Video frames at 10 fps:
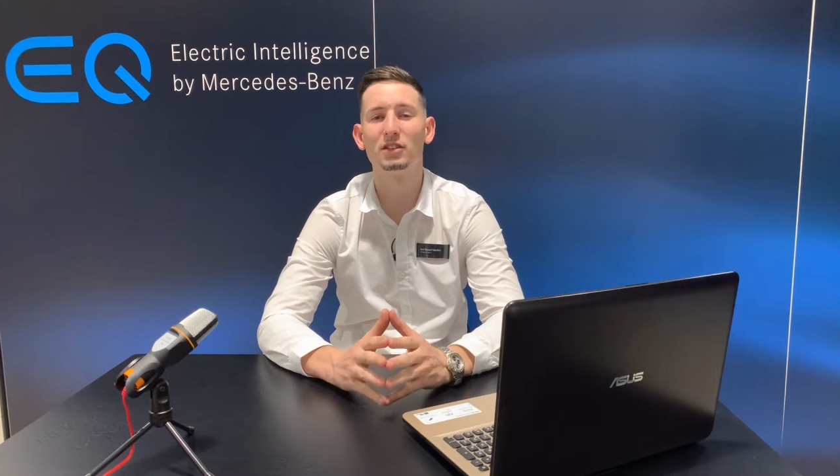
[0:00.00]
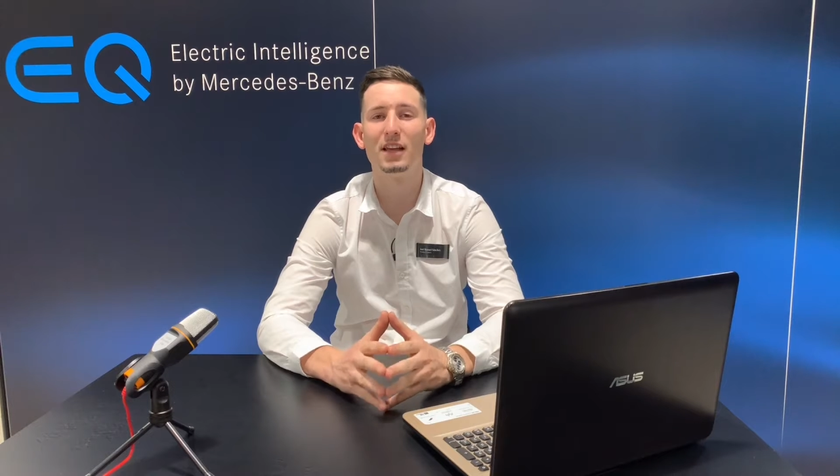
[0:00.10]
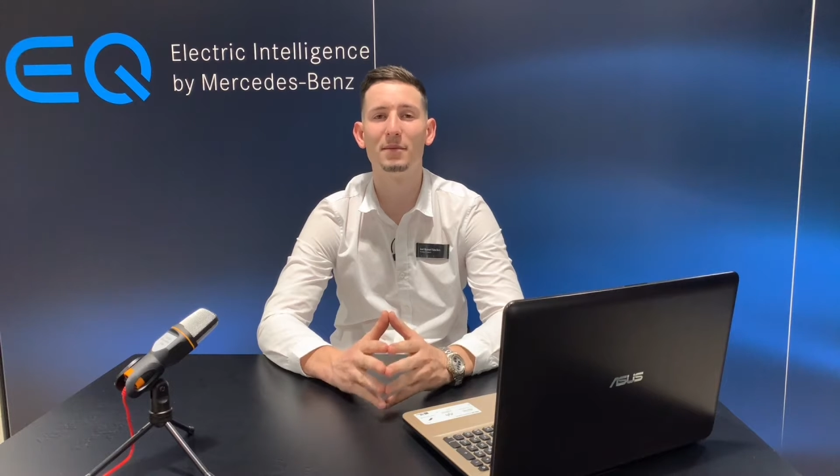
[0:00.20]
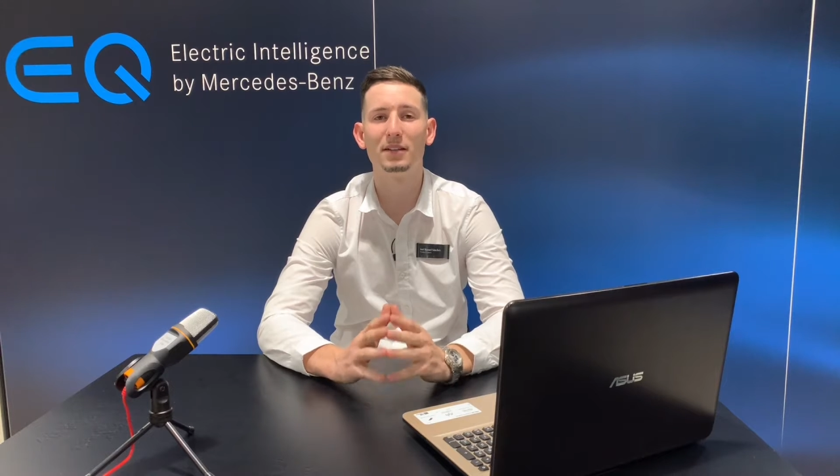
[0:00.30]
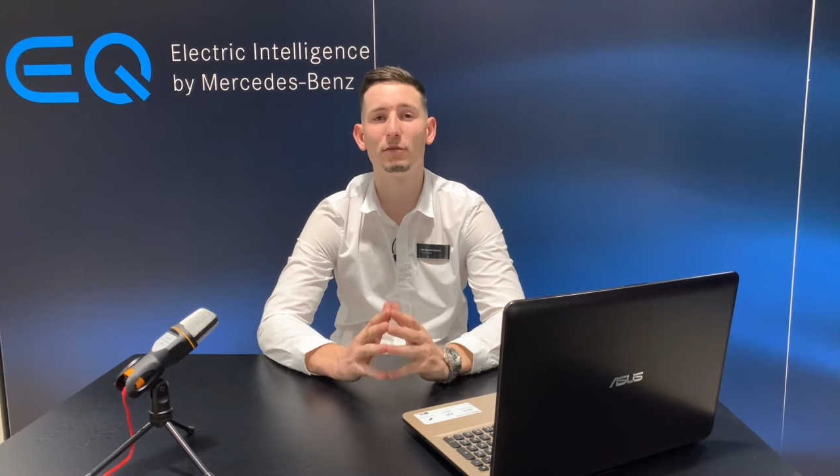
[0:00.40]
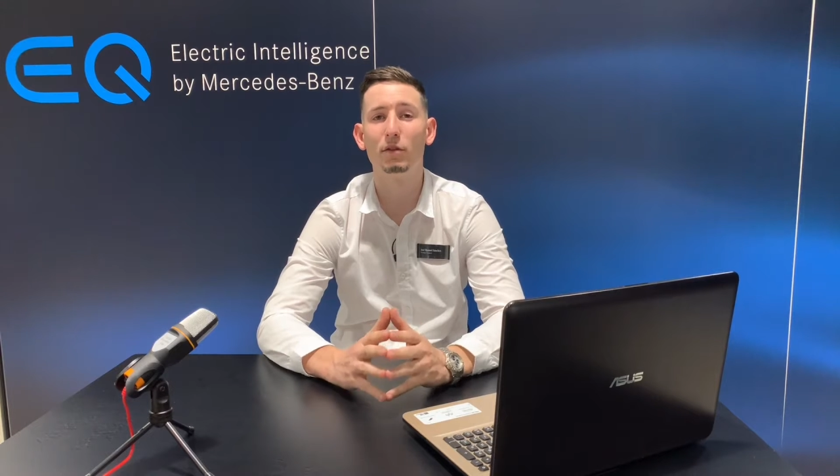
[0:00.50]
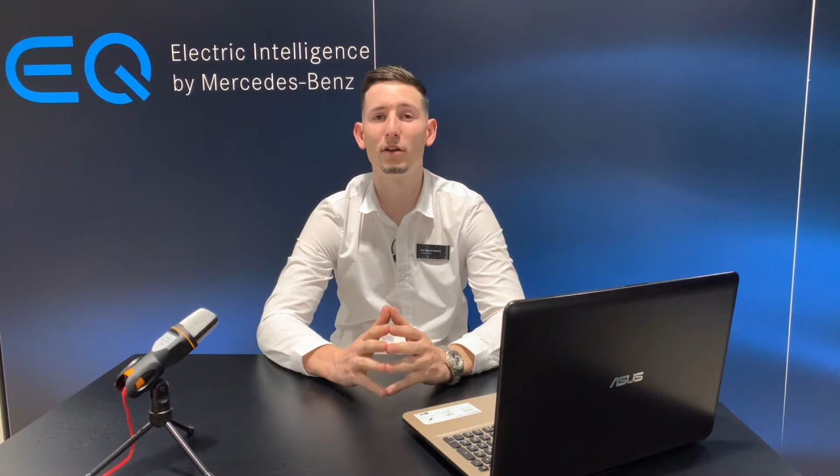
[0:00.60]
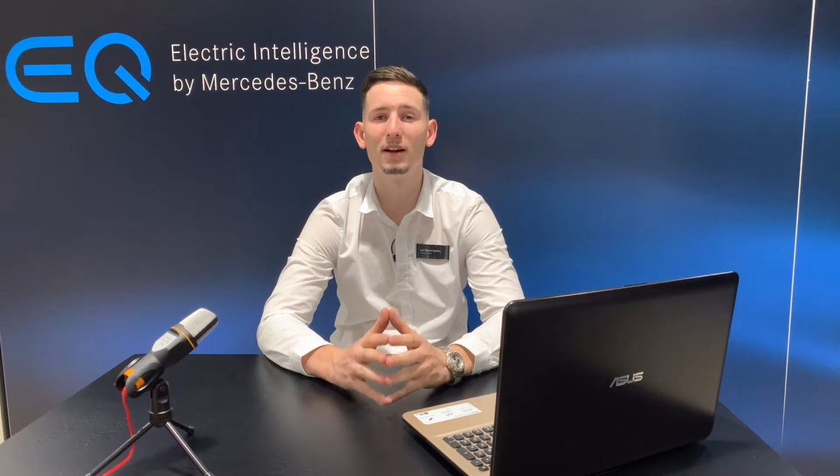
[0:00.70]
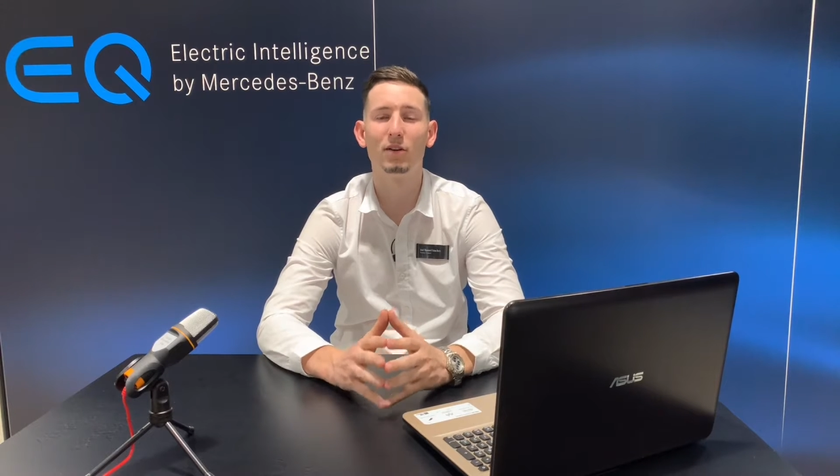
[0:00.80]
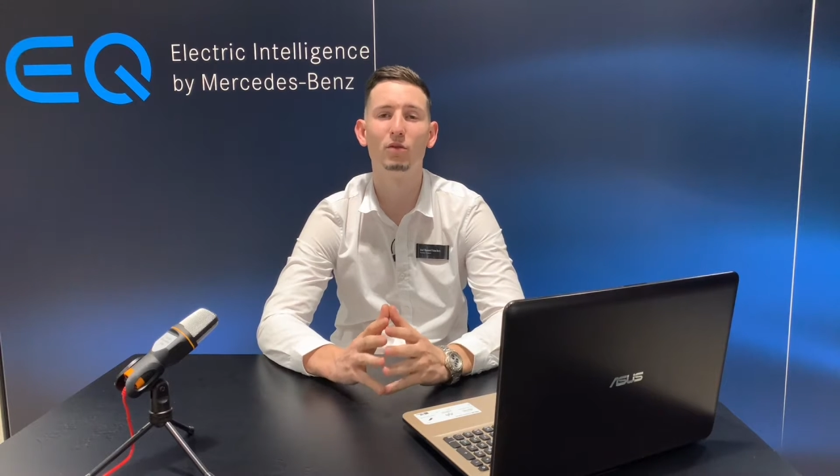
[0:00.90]
sistemas
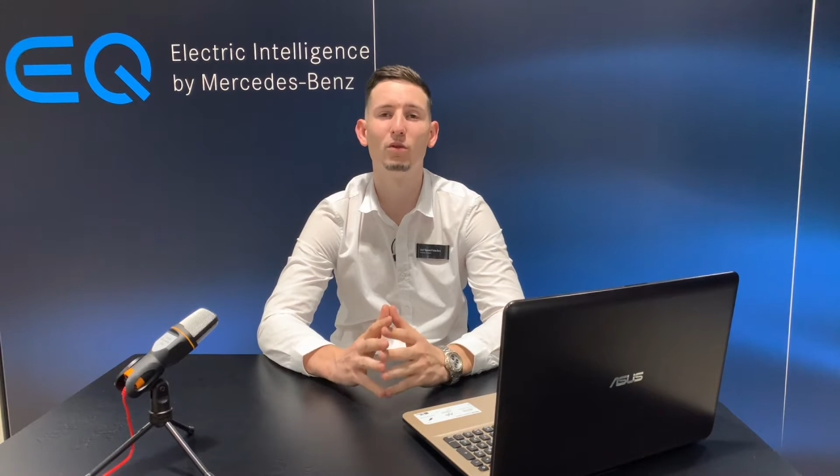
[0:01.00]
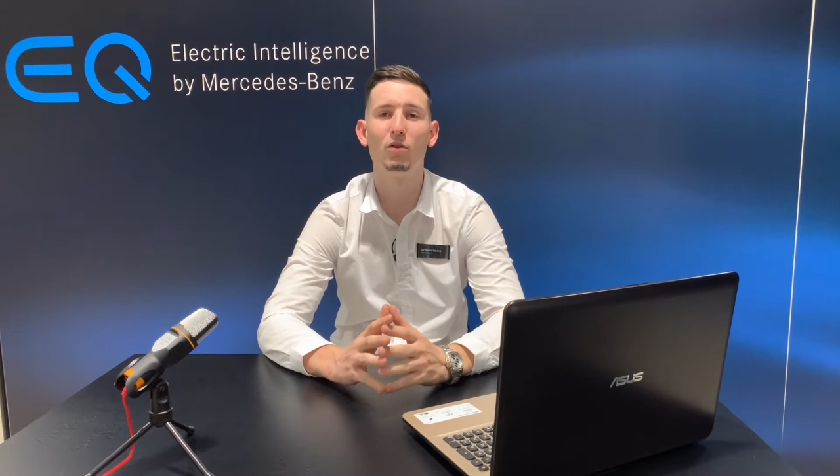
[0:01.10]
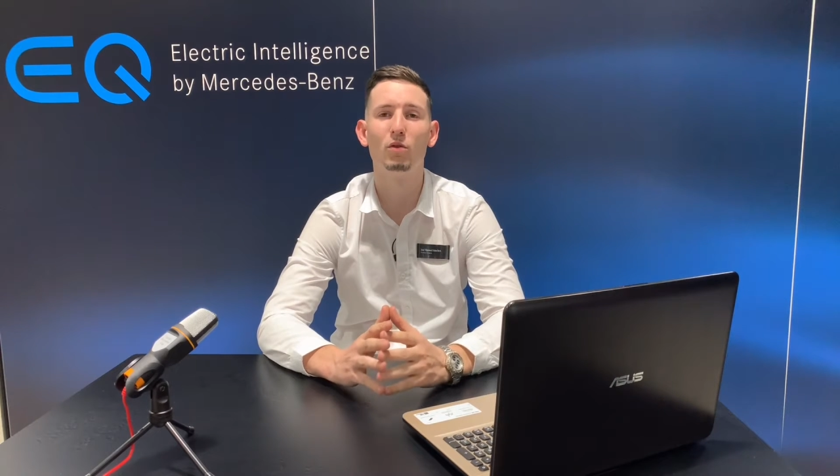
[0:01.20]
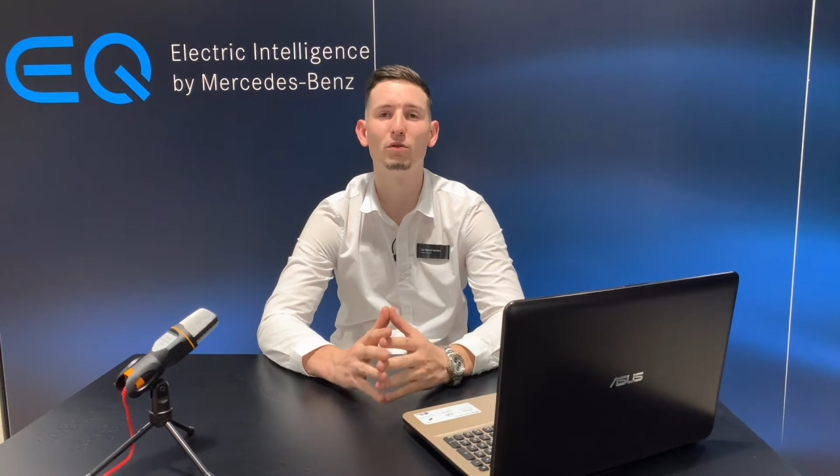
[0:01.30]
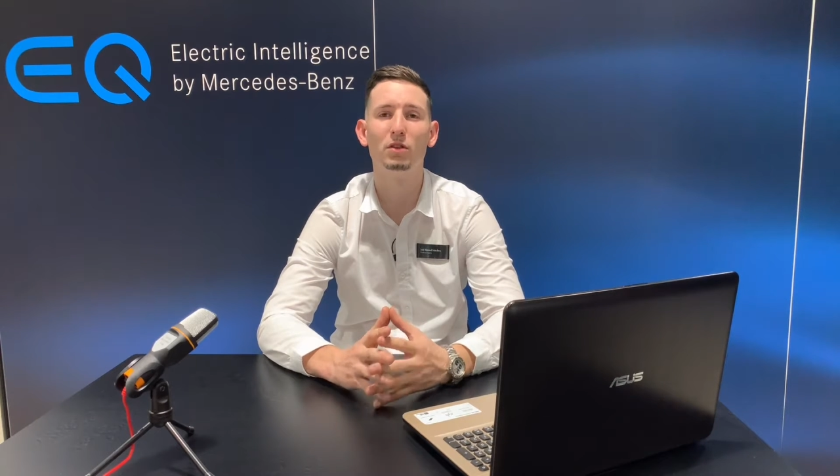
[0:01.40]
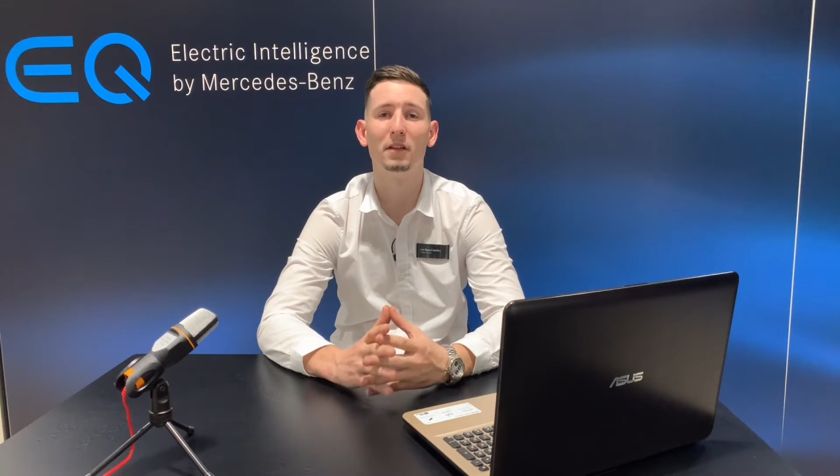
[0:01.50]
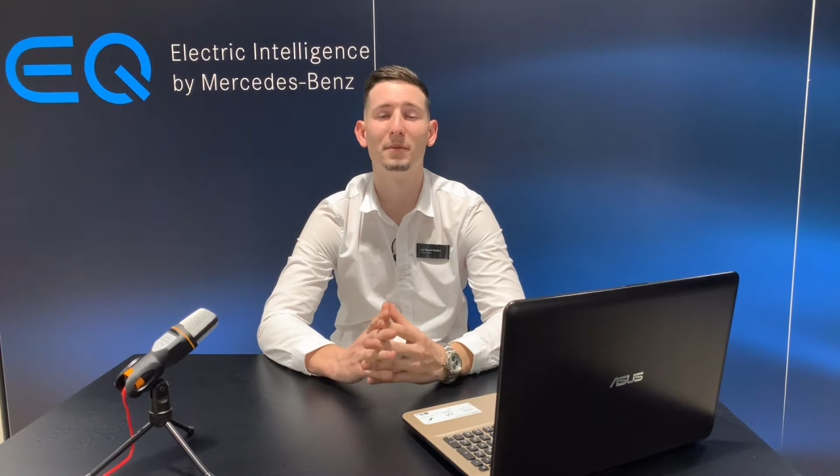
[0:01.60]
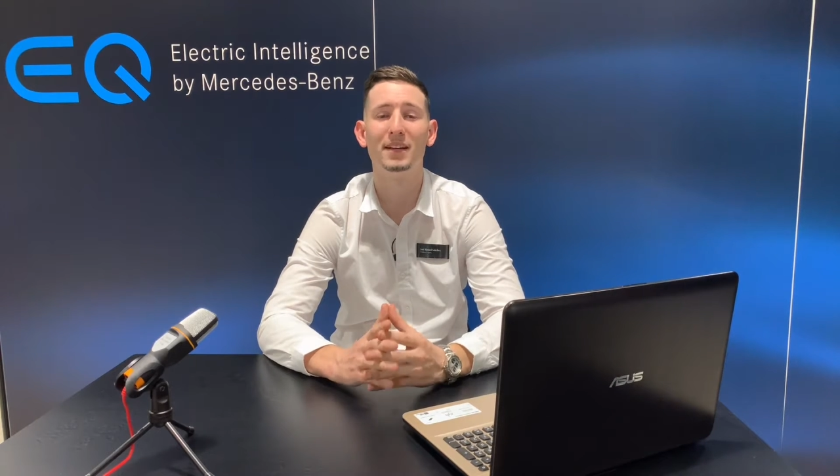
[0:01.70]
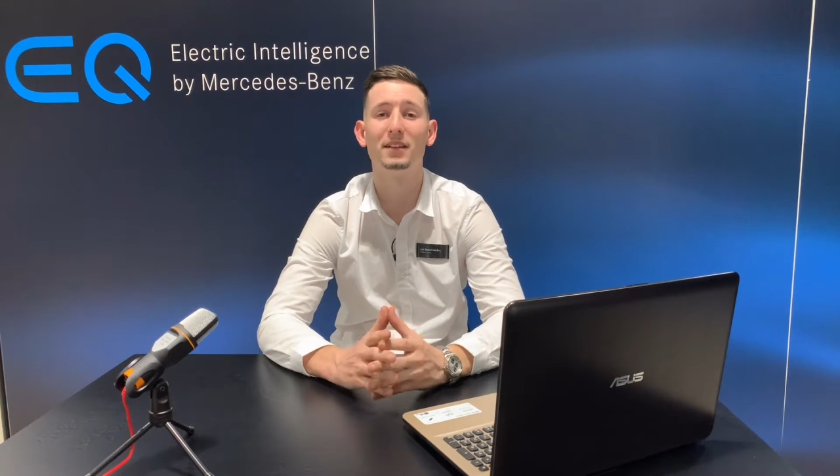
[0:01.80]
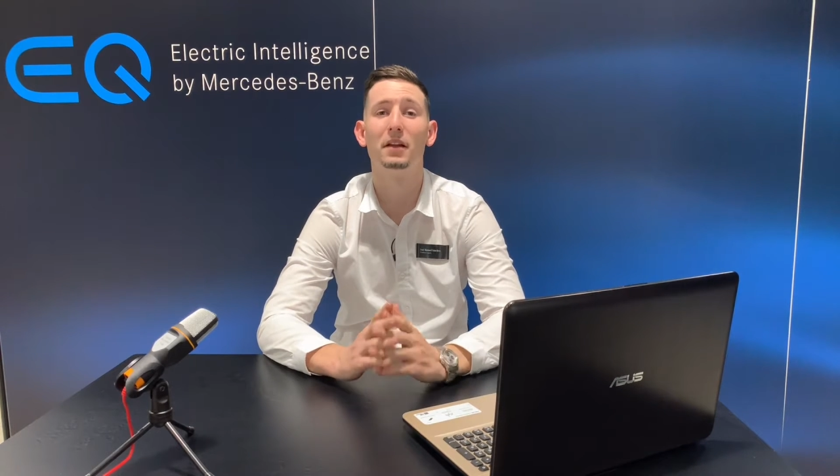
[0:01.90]
funcionan con un conjunto de
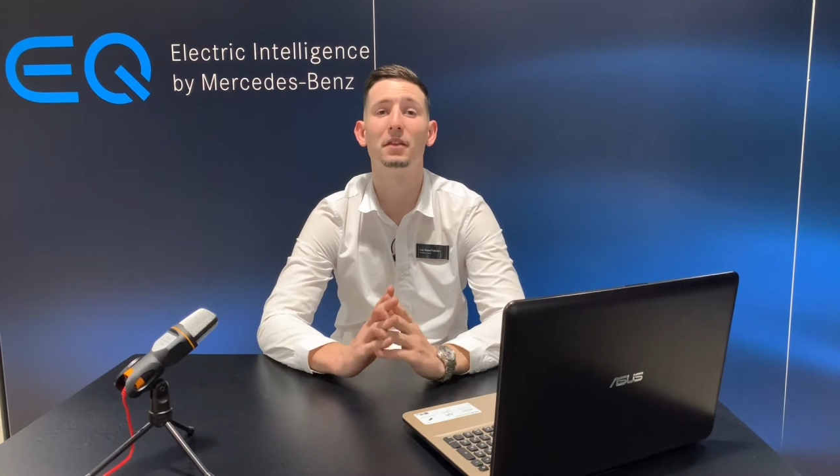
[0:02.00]
más de